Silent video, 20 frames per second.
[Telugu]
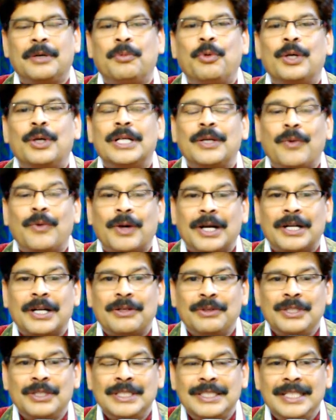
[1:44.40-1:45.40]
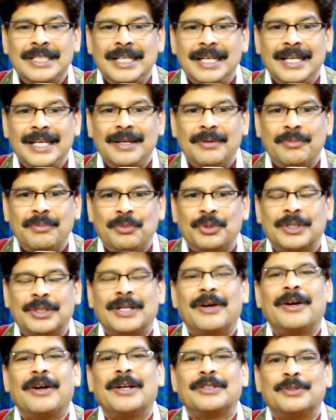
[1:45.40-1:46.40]
పూటకి ఒకటి నుంచి మూడు
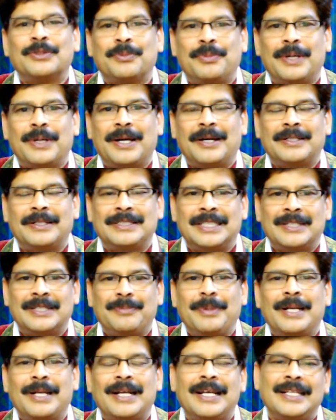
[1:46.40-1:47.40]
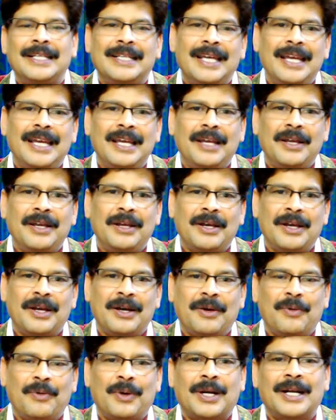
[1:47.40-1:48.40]
గ్రాముల చొప్పున చిన్నపిల్లలైతే
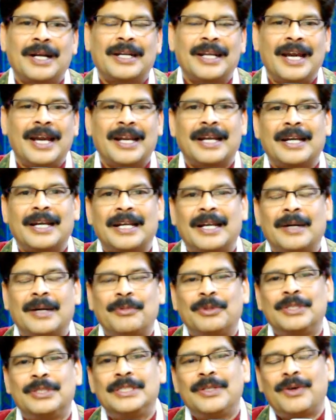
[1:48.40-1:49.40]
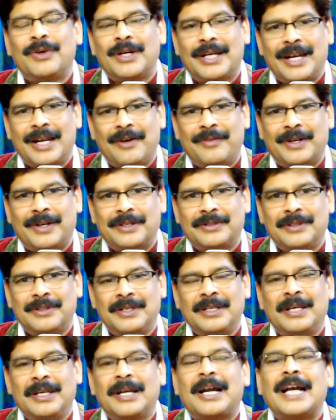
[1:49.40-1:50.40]
ఒకటి అర గ్రాము నుంచి ఒక గ్రామ్ వరకు
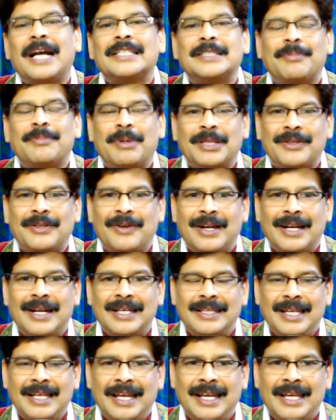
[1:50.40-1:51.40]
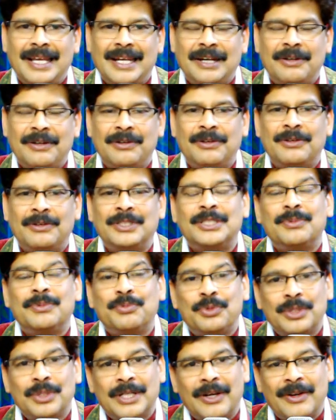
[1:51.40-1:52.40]
కాస్త పెద్దవాళ్ళు అయితే రెండు నుంచి
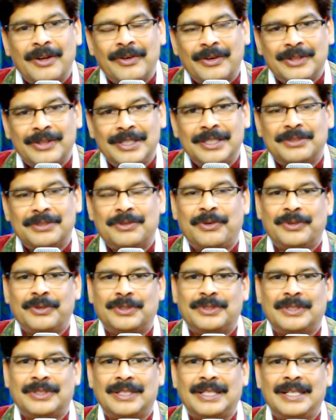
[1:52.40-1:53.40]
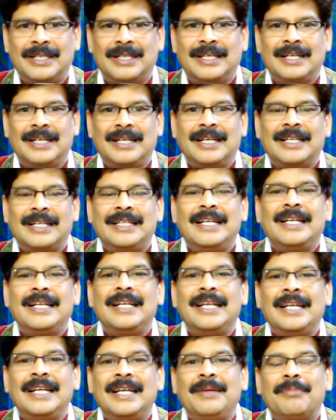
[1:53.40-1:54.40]
మూడు గ్రాముల వరకు తీసుకోవచ్చు
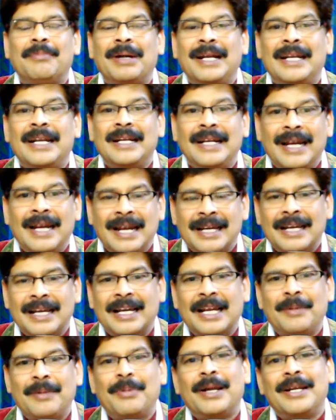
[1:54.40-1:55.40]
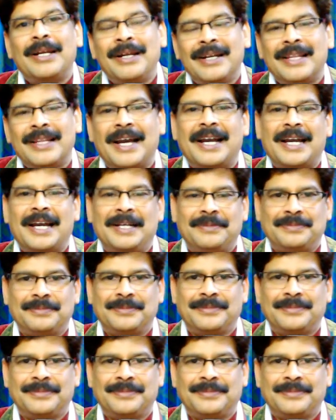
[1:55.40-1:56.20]
దీన్ని మళ్ళీ నీళ్ళకి కలిపి ఆ నీళ్ళు తాగాలి